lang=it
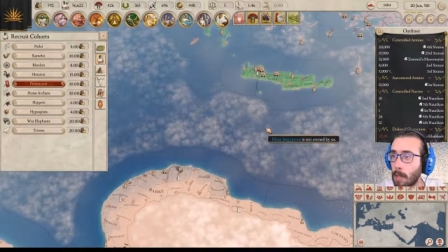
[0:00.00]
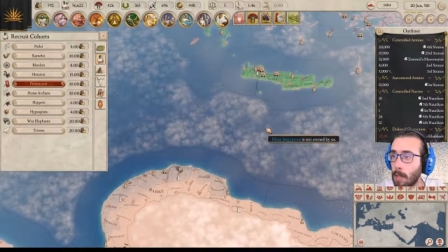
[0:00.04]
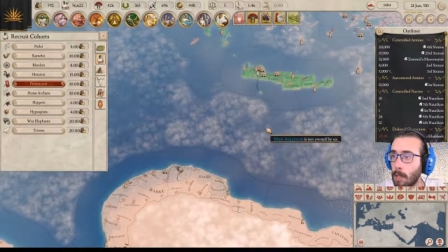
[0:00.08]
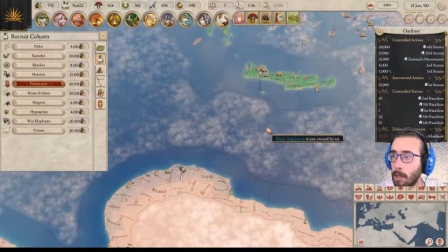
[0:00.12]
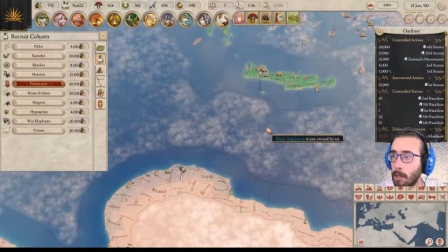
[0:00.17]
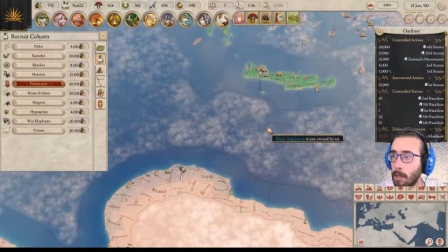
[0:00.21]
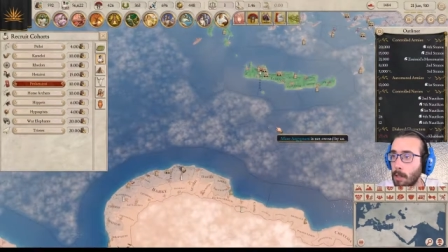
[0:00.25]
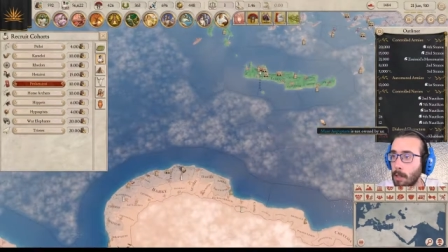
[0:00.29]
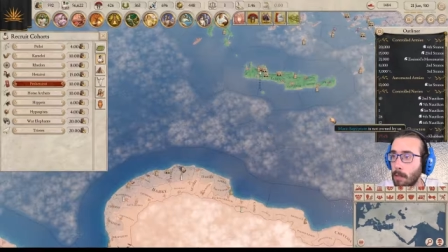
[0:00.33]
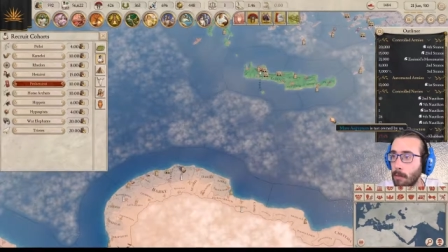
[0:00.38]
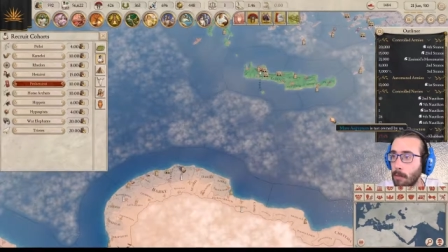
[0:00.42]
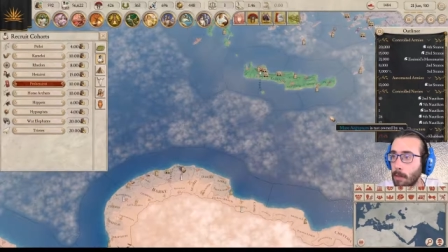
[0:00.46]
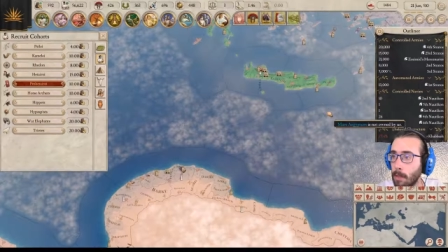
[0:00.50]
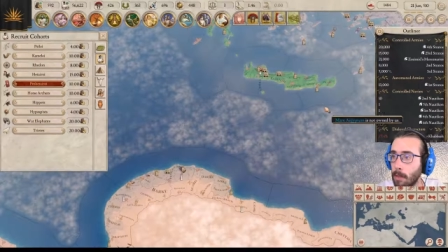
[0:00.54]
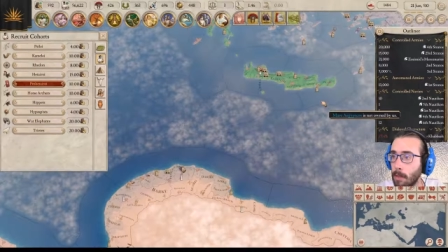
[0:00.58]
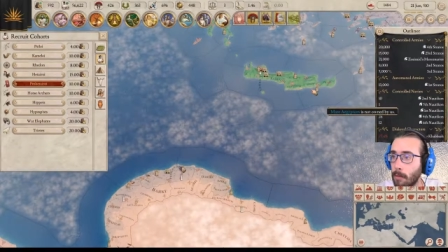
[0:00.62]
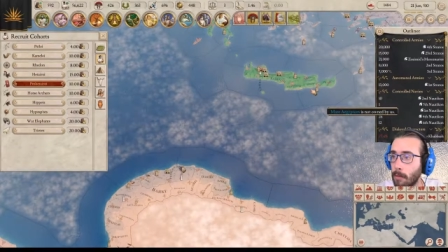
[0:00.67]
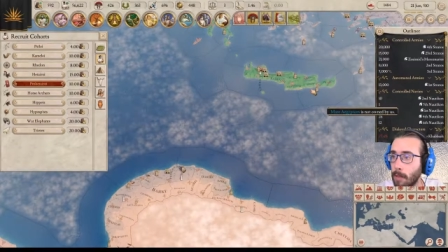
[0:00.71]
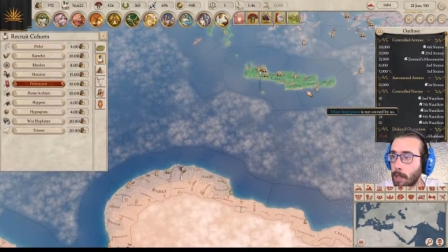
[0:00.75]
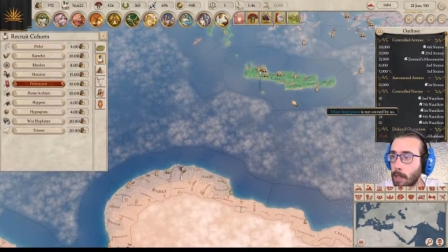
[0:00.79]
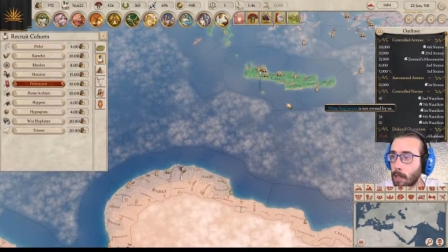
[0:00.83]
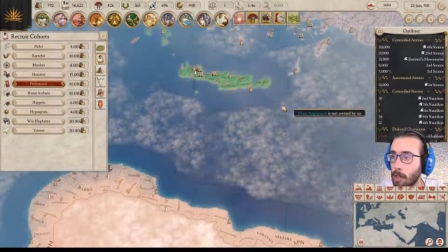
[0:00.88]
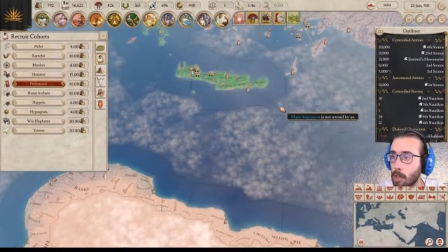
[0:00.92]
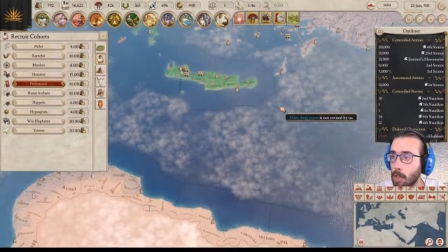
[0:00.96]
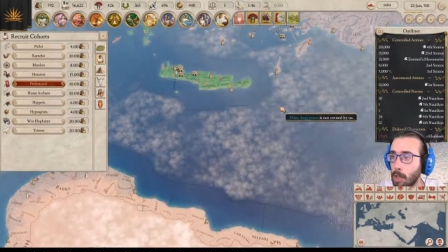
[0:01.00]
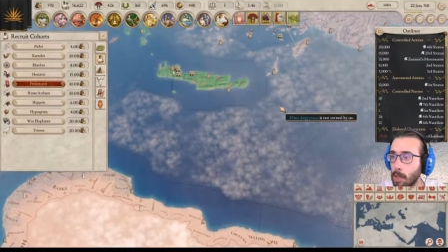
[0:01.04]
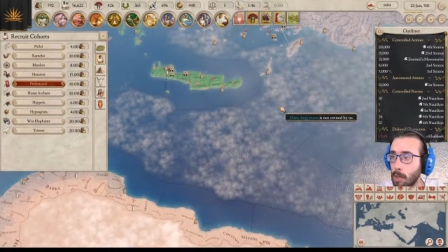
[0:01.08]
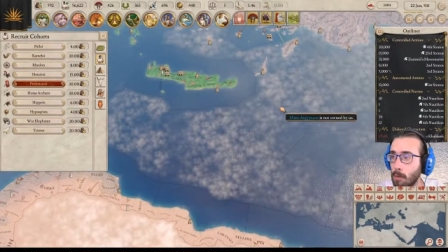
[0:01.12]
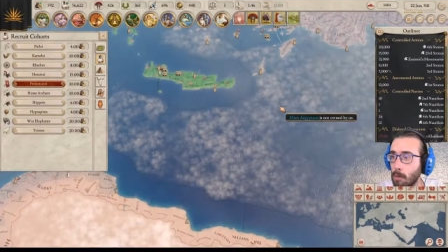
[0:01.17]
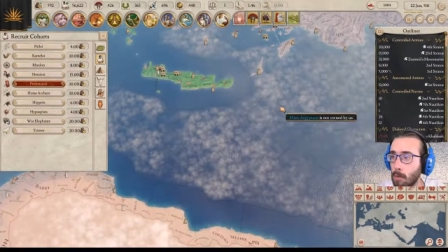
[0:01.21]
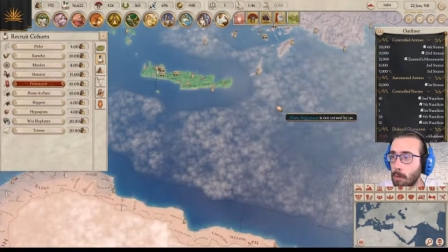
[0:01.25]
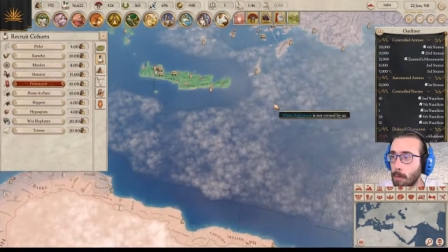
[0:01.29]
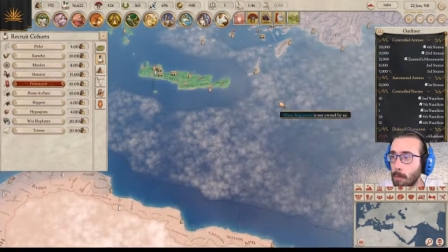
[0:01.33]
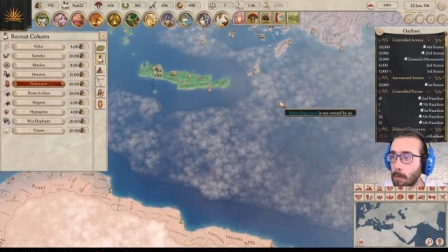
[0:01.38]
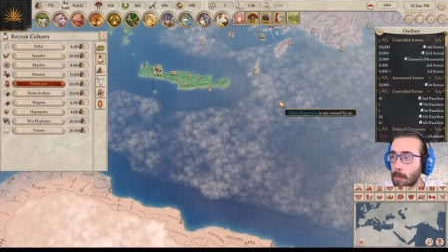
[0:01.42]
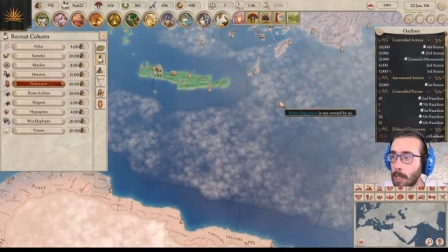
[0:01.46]
Allora, ne vogliamo fare
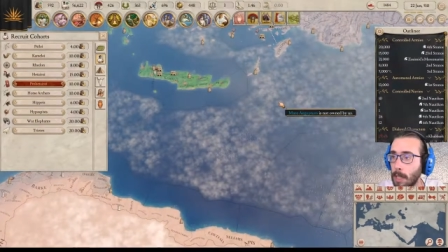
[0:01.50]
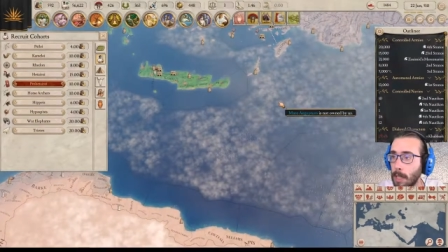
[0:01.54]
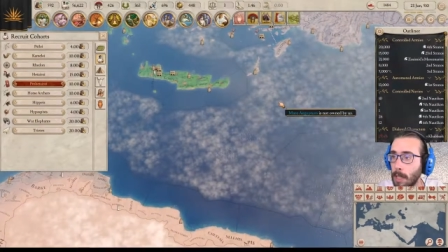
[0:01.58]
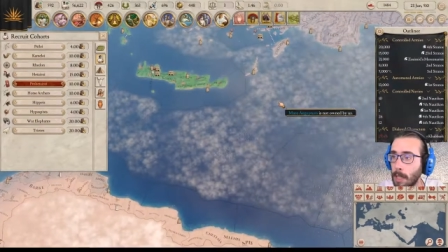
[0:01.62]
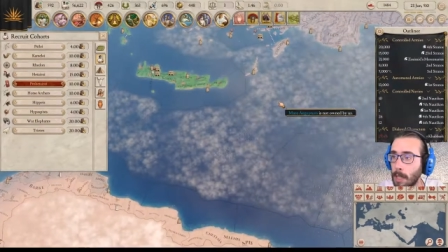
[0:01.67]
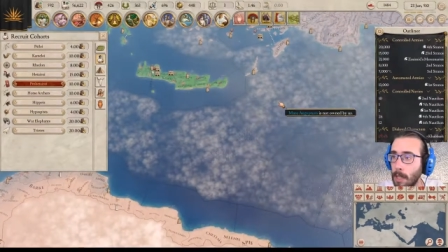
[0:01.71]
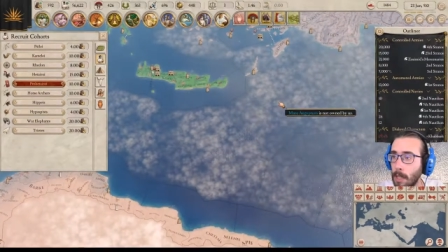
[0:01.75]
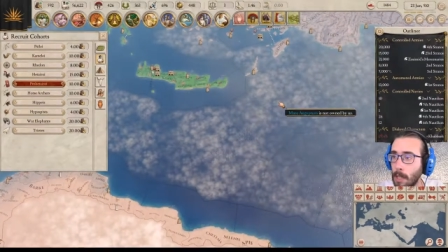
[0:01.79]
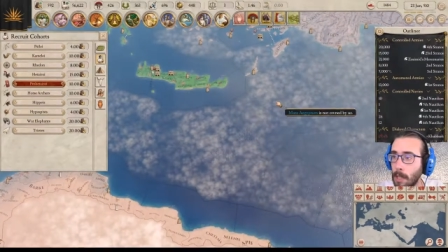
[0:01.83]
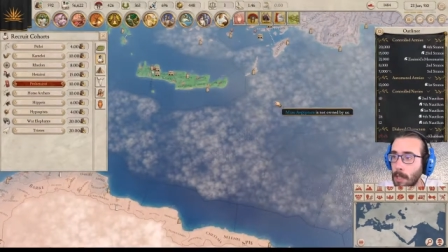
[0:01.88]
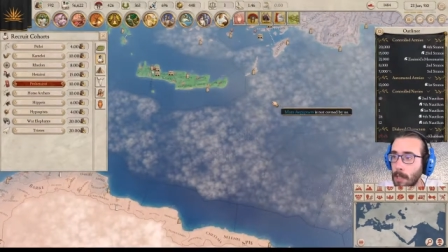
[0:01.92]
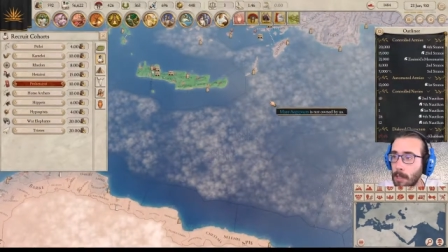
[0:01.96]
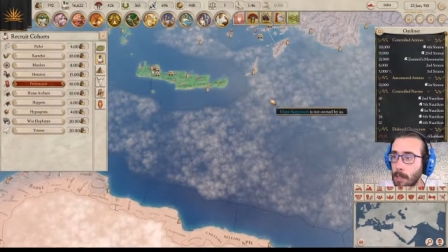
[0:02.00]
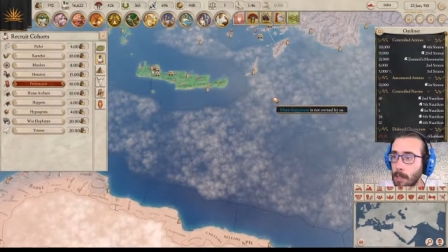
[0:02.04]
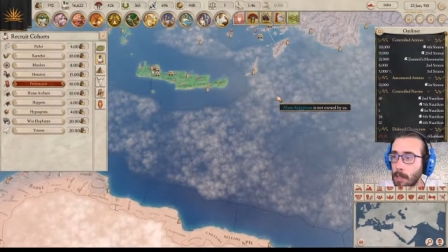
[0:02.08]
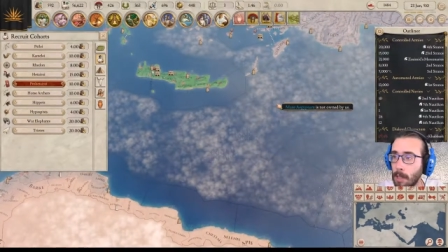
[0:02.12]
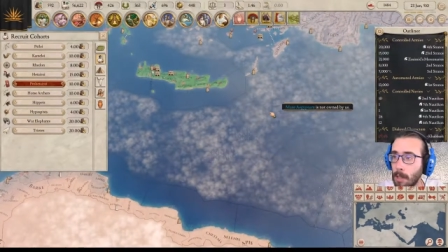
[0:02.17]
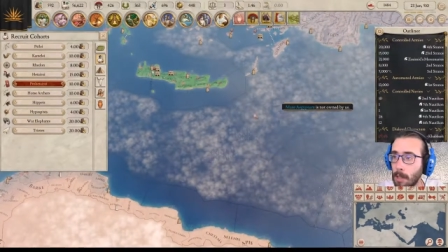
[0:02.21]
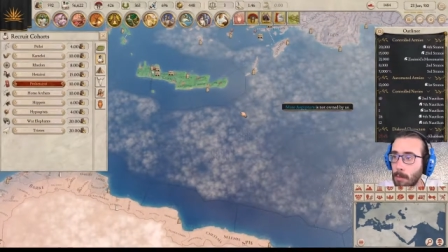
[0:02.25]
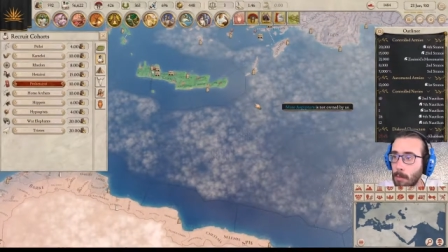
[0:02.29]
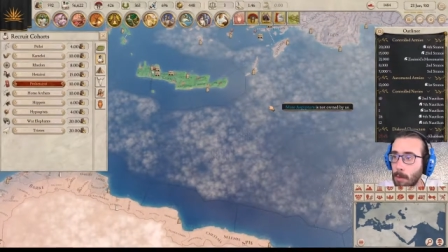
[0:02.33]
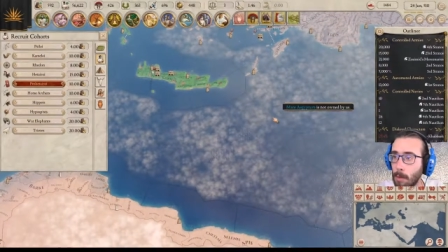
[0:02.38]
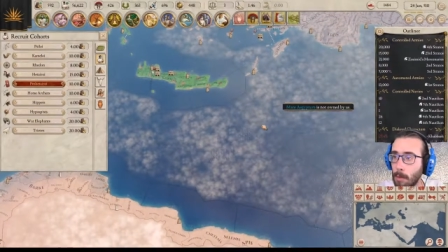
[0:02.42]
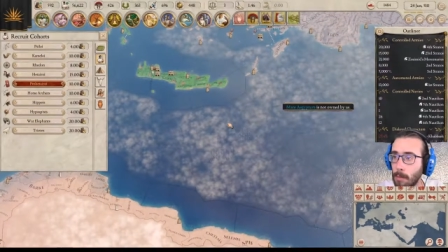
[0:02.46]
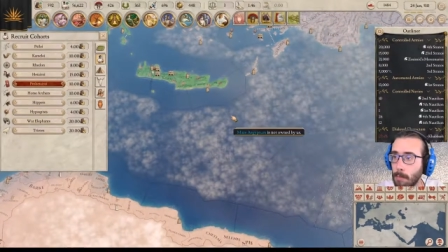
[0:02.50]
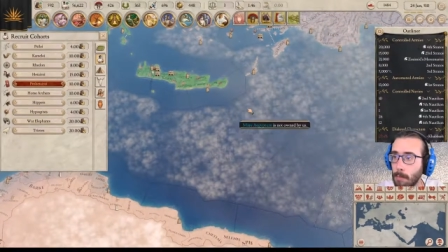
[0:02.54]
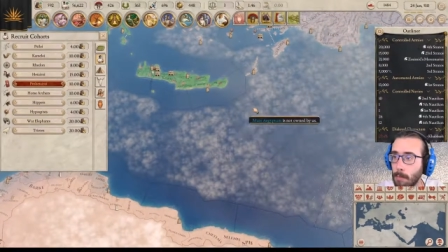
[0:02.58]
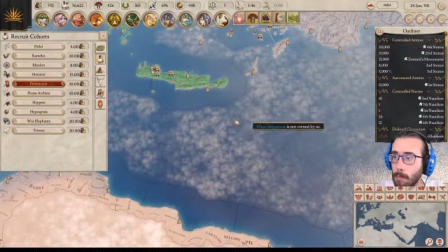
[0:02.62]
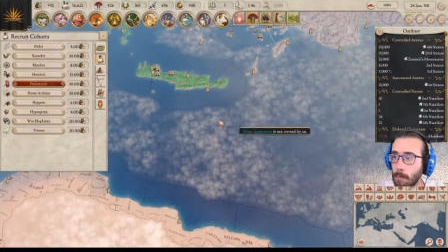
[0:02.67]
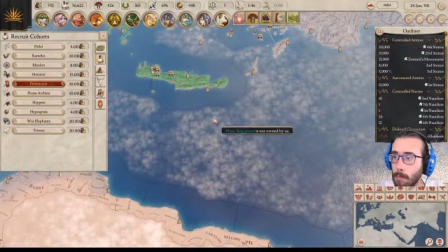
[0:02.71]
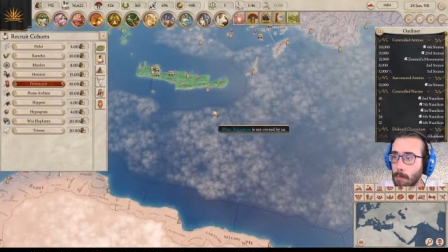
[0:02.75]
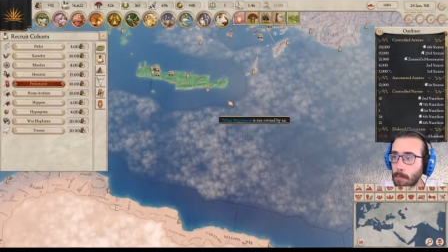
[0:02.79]
5.000, diciamo